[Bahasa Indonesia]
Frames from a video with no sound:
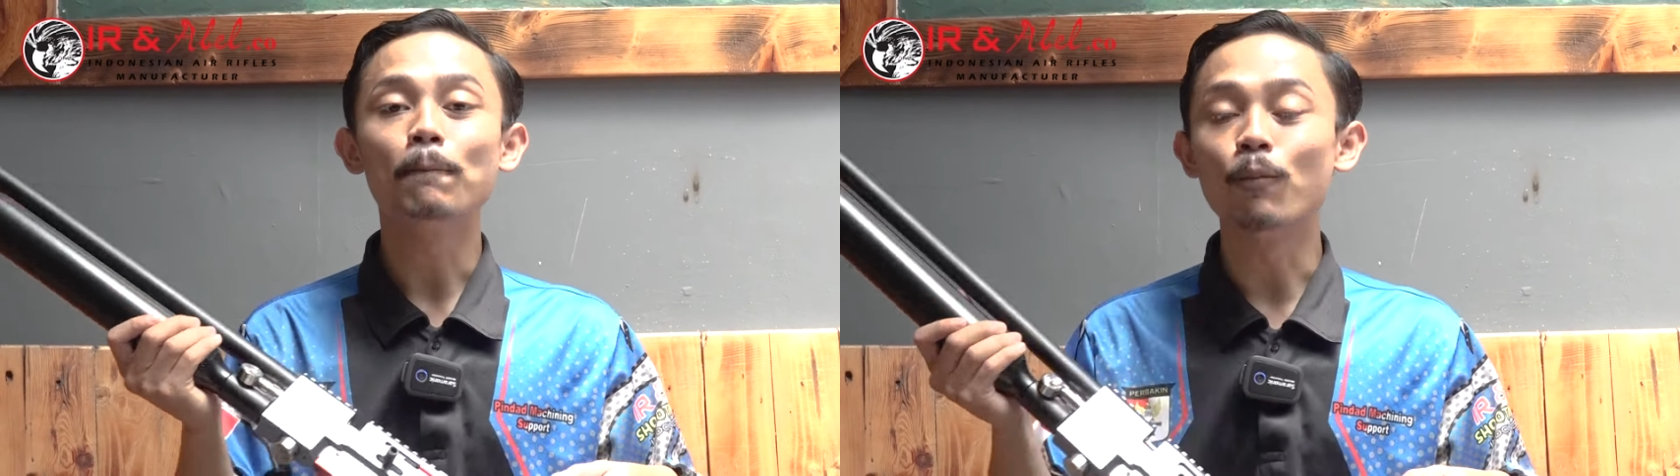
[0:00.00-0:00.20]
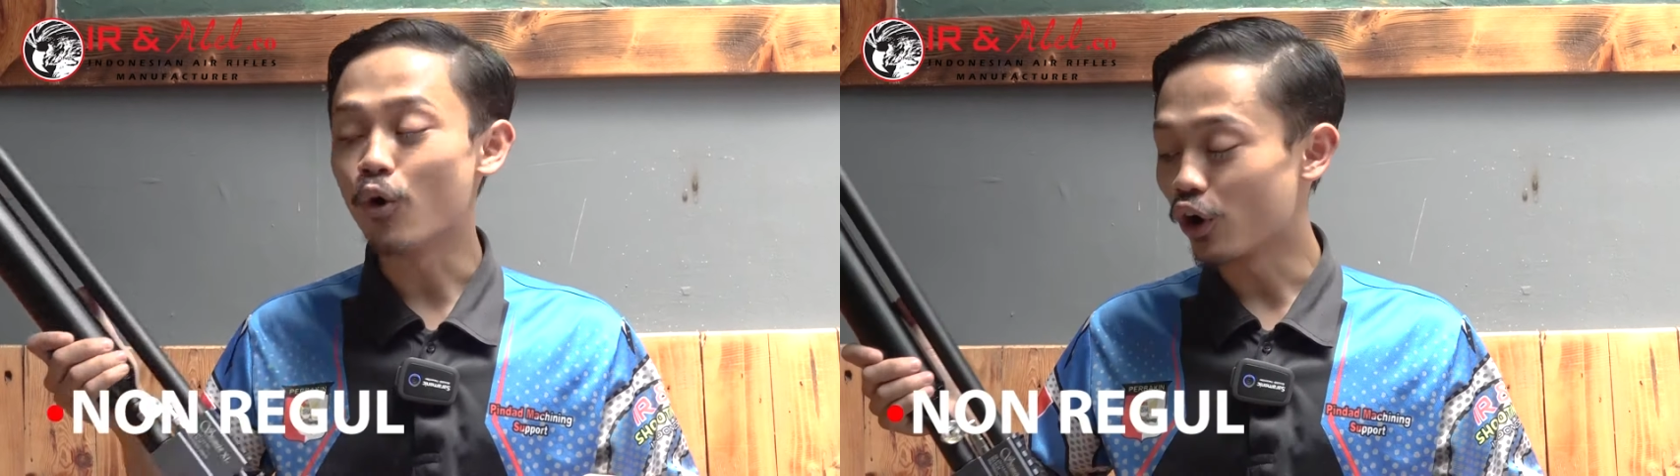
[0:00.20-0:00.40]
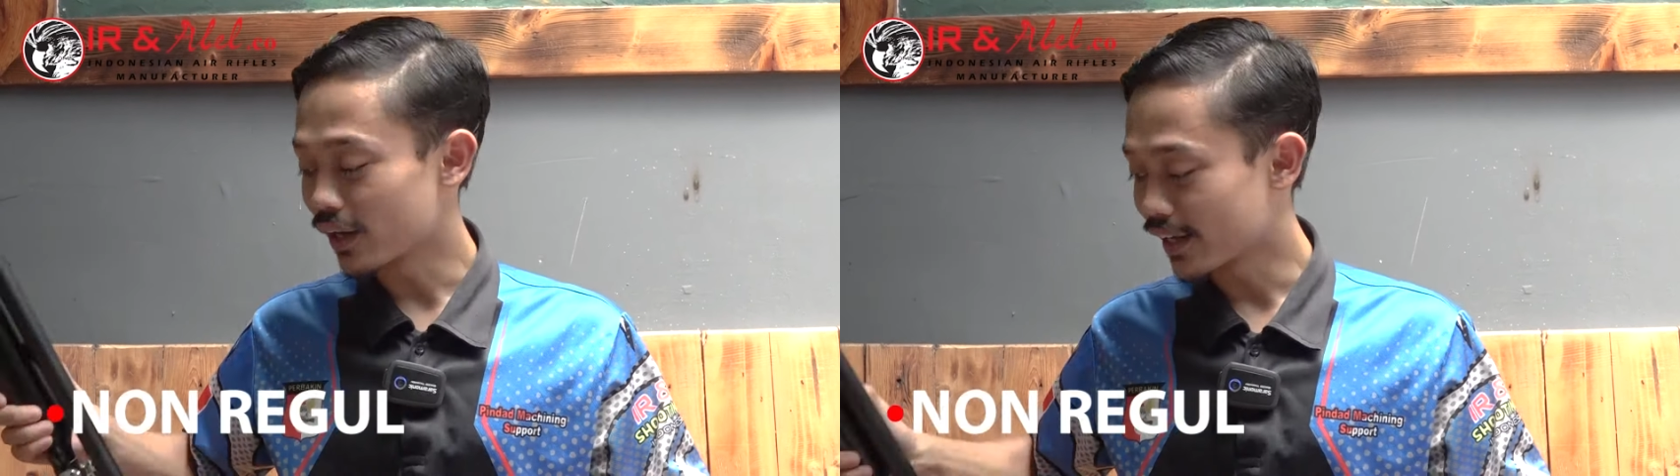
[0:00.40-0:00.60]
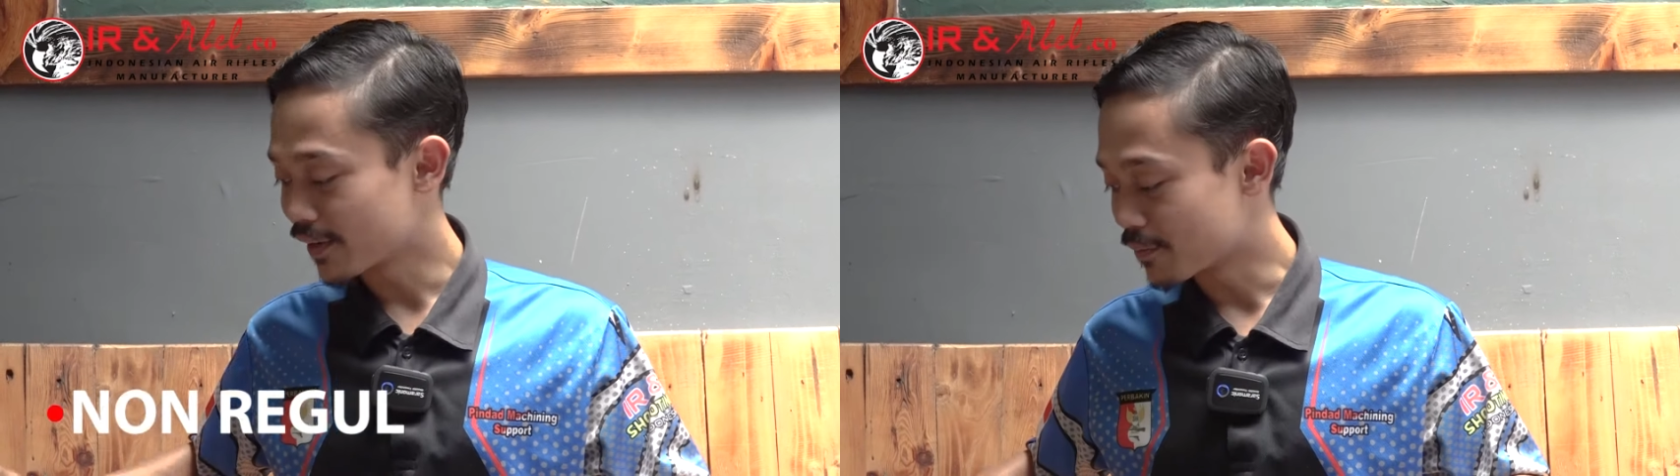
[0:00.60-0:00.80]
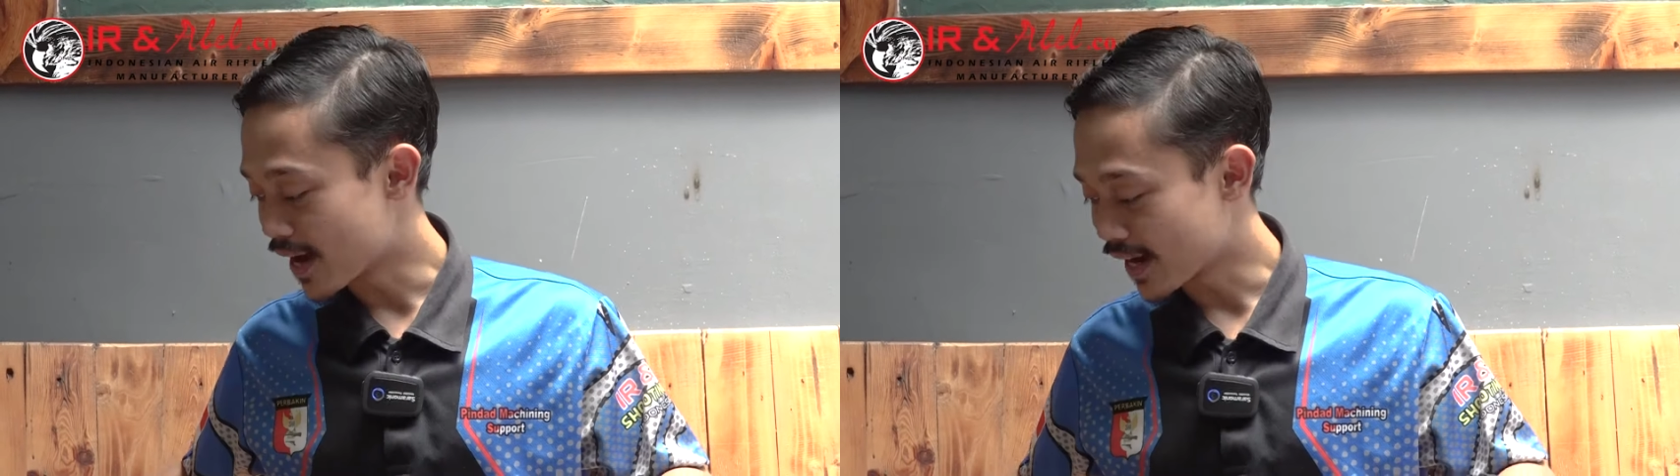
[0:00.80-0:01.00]

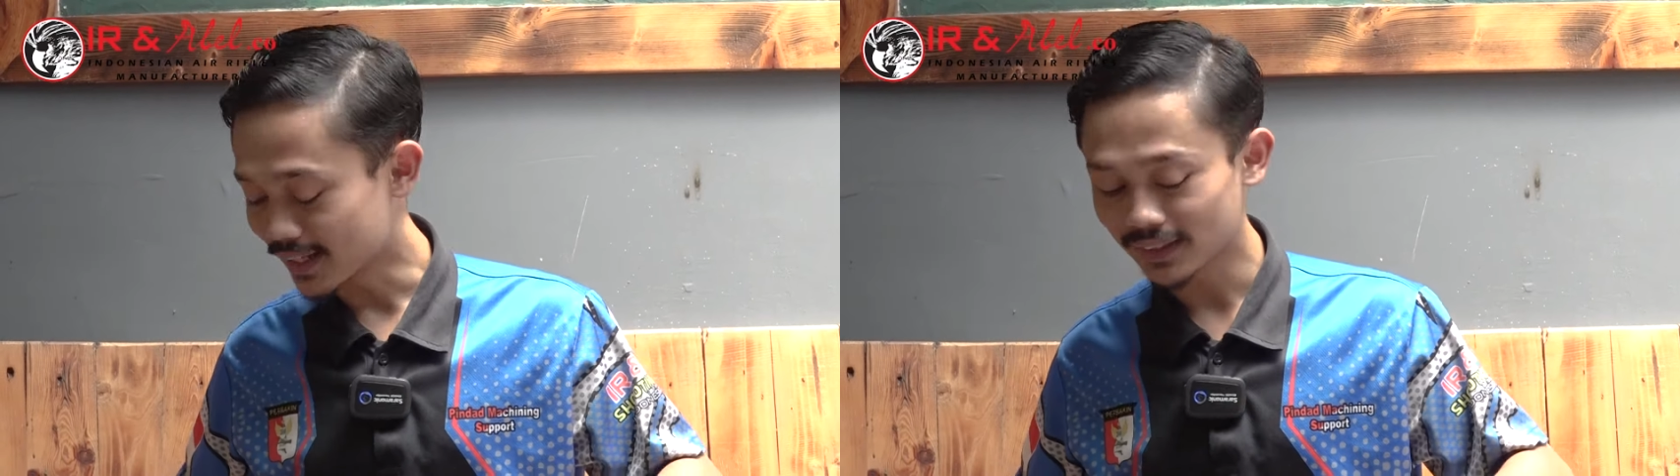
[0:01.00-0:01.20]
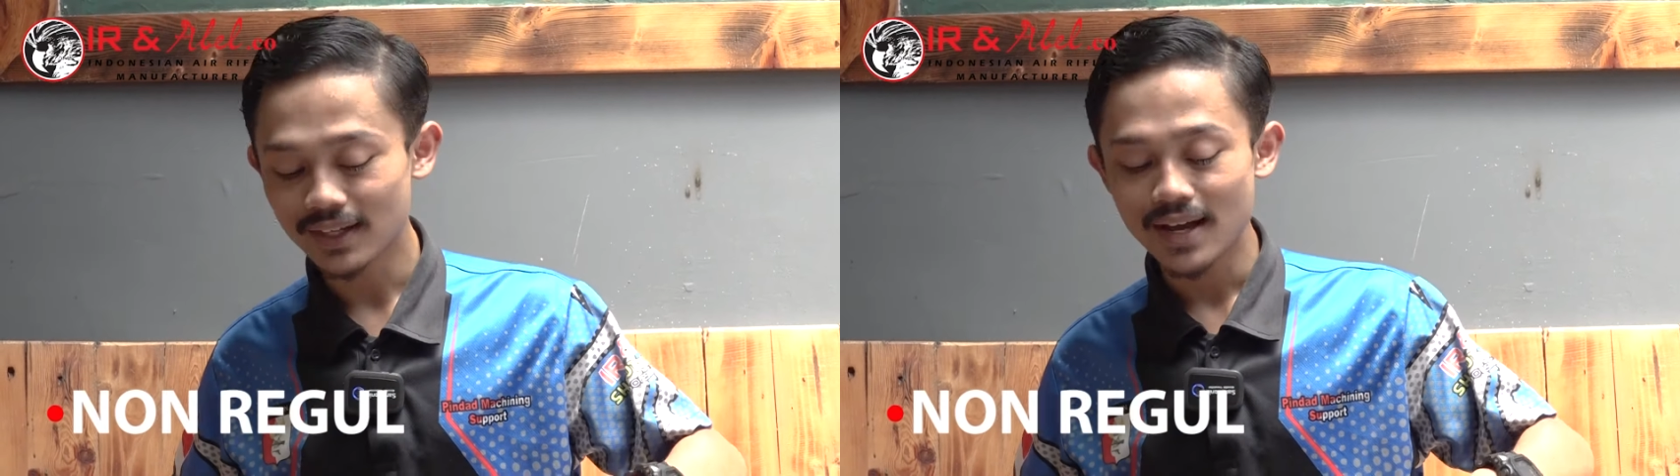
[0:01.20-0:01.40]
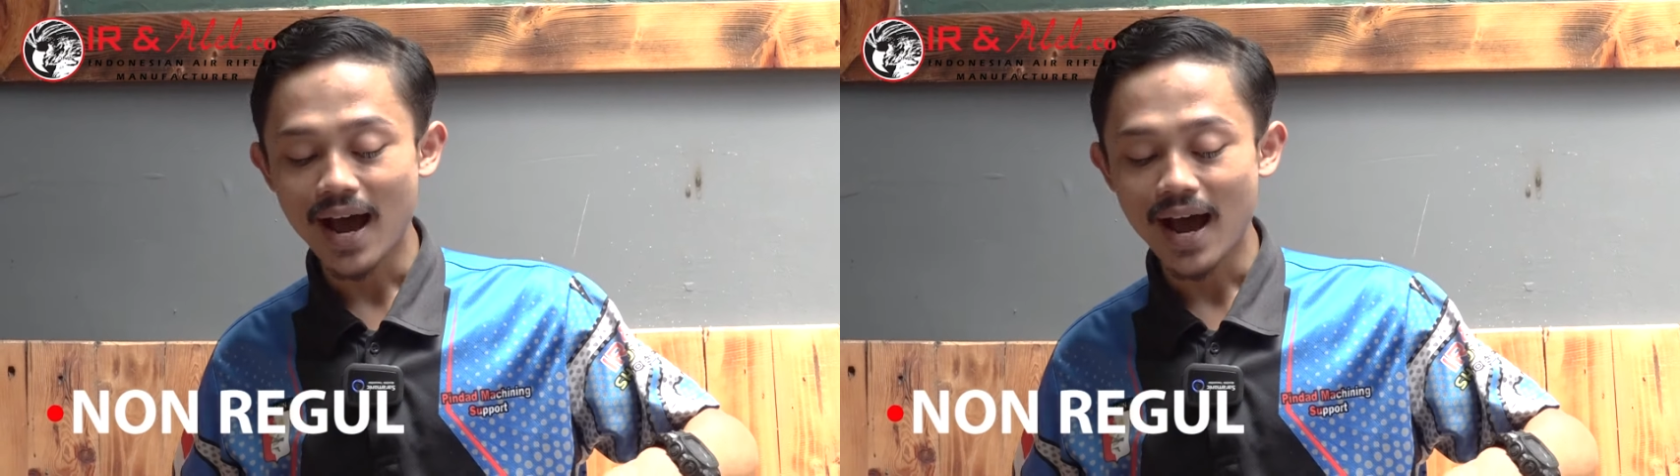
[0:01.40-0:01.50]
boleh banget.